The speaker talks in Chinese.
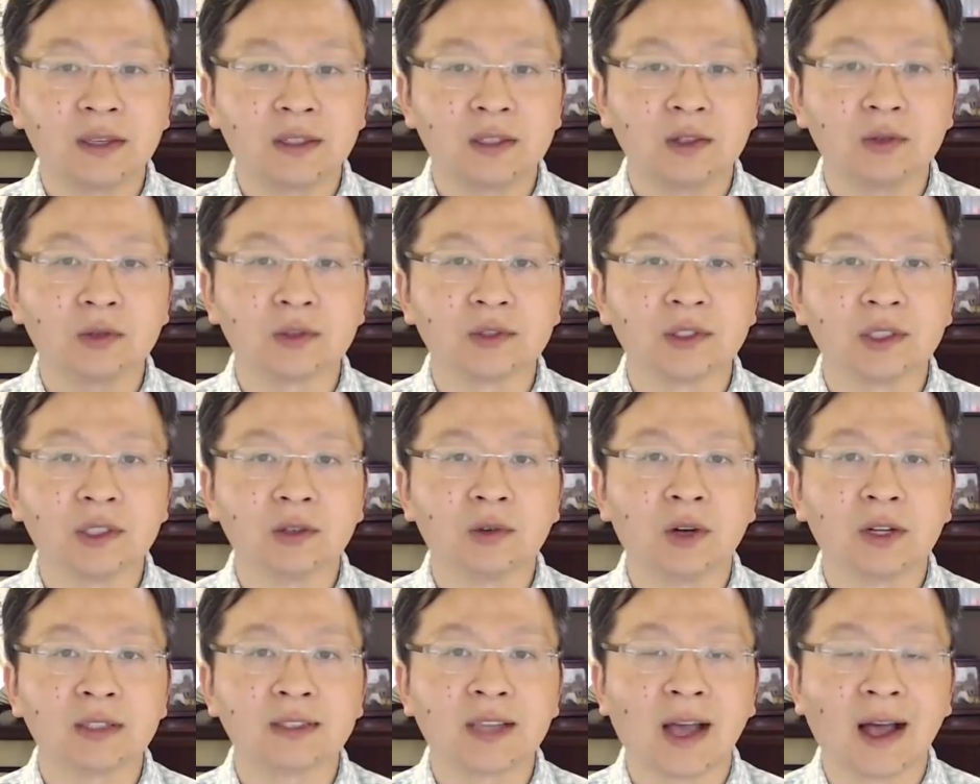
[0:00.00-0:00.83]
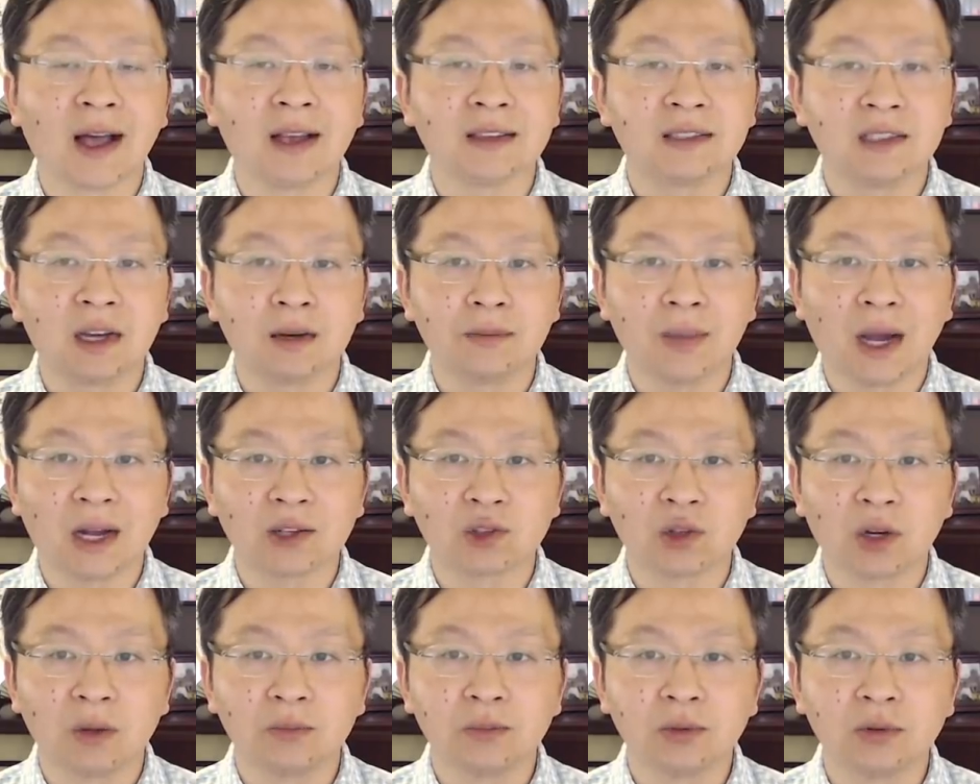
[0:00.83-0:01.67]
这种情况下，想把
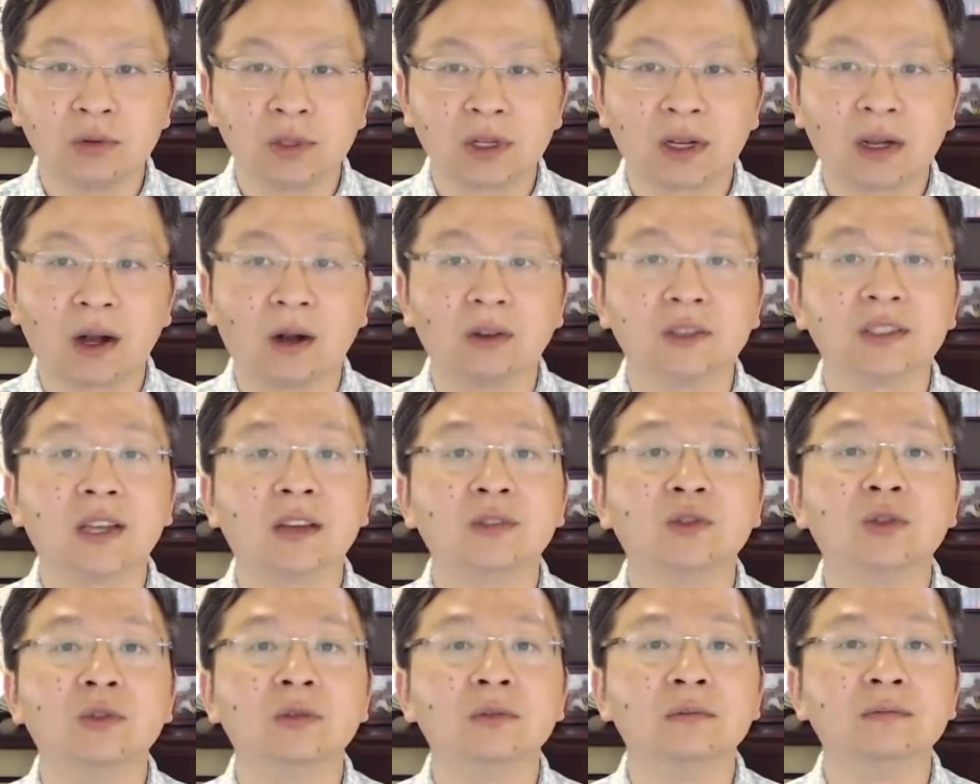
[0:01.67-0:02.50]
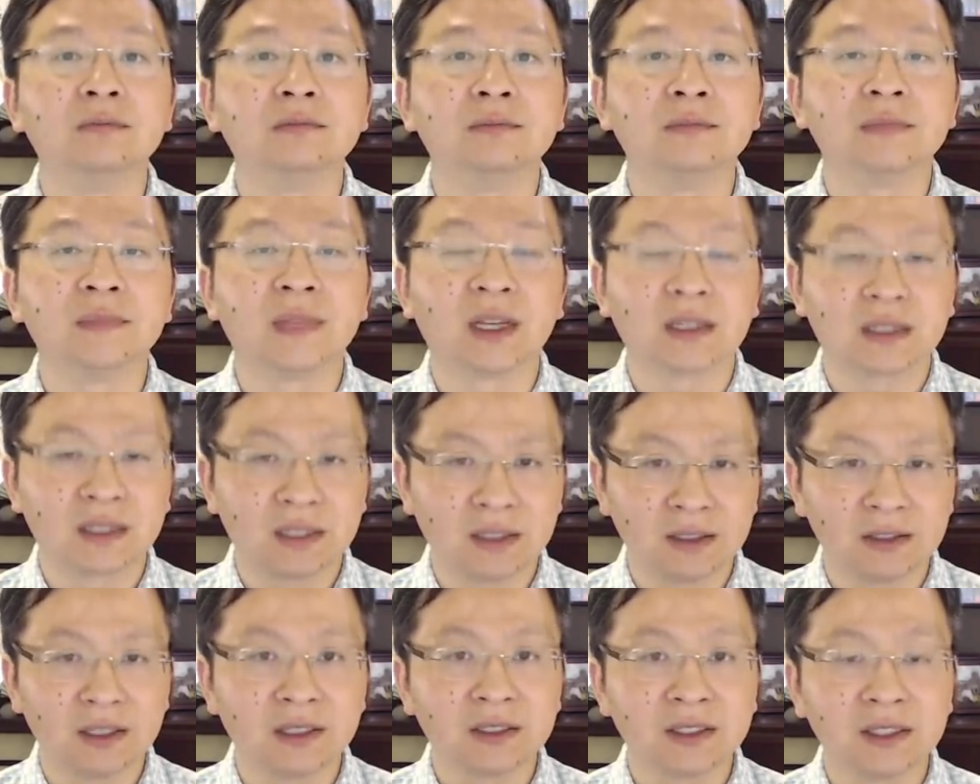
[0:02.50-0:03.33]
川普搞下去，那
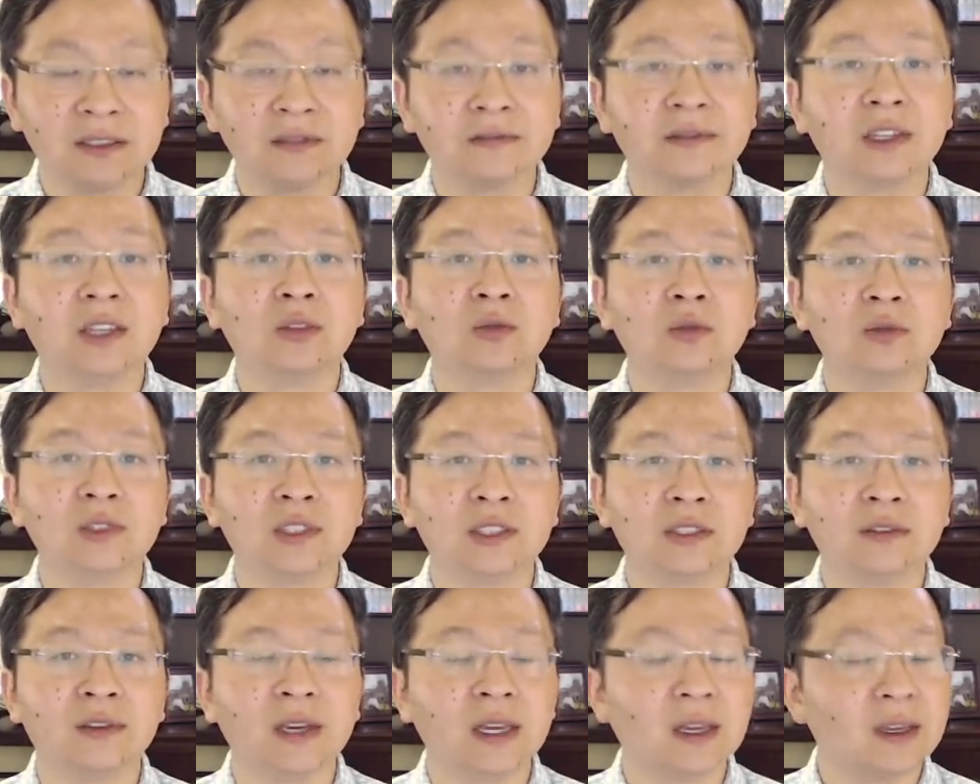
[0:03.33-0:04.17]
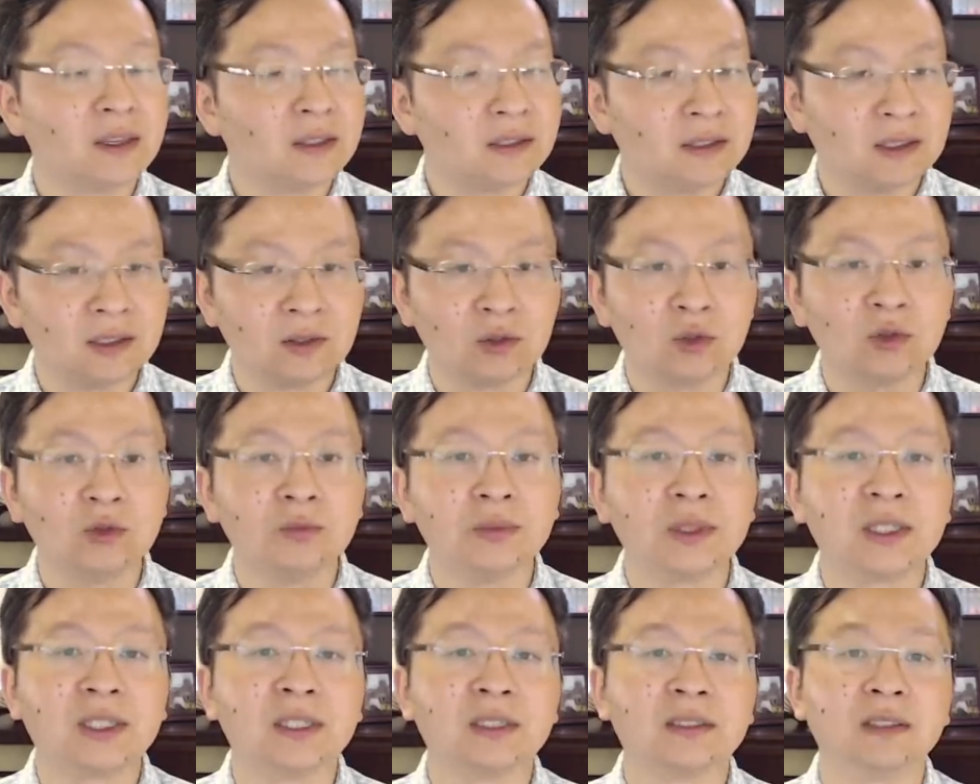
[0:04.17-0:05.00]
可能性微乎其微，近乎
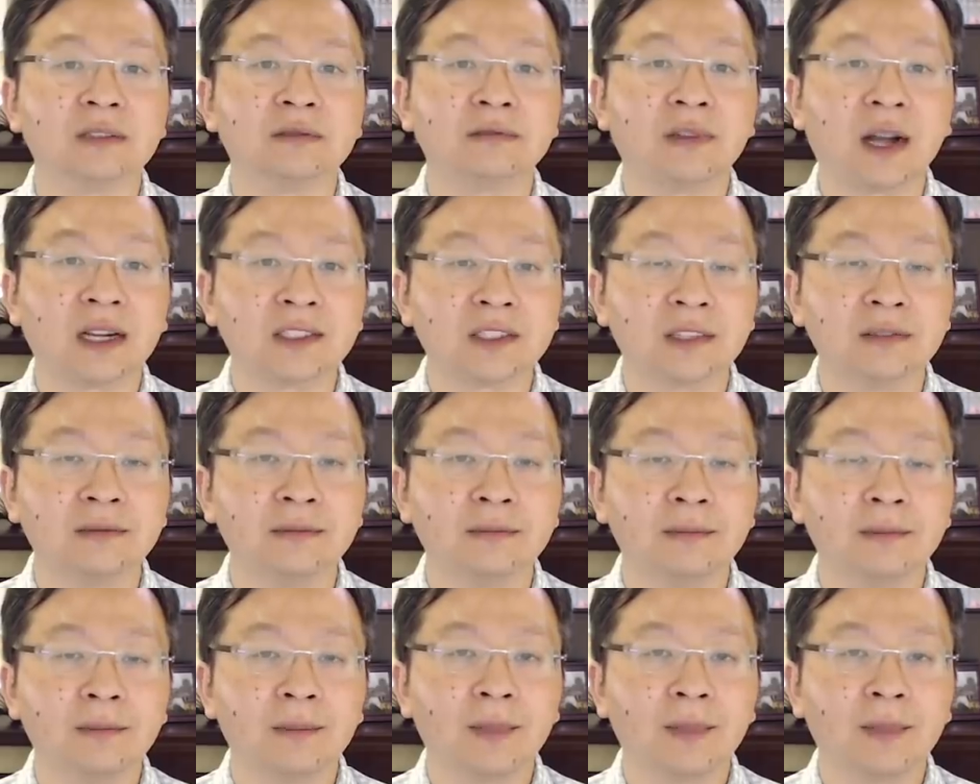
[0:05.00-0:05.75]
不可能发生。